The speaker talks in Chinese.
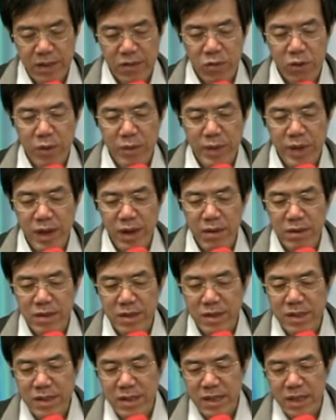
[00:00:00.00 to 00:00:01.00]
我们要
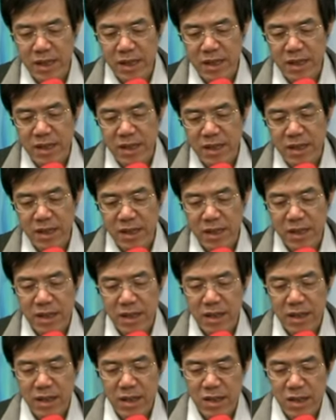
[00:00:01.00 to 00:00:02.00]
这个
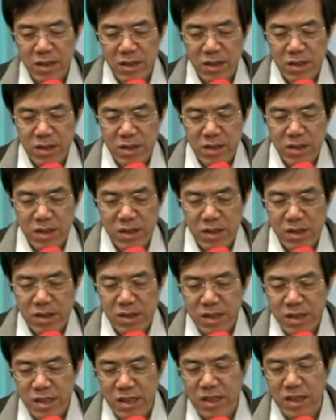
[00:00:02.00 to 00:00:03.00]

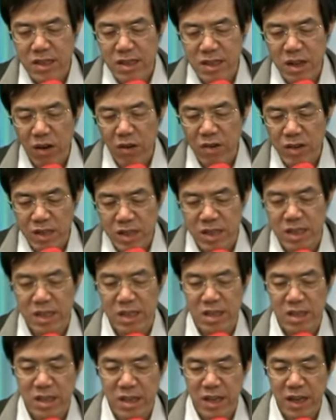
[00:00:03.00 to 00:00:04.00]
喜到了
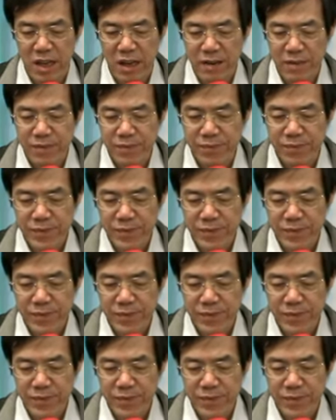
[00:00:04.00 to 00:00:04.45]
喜年。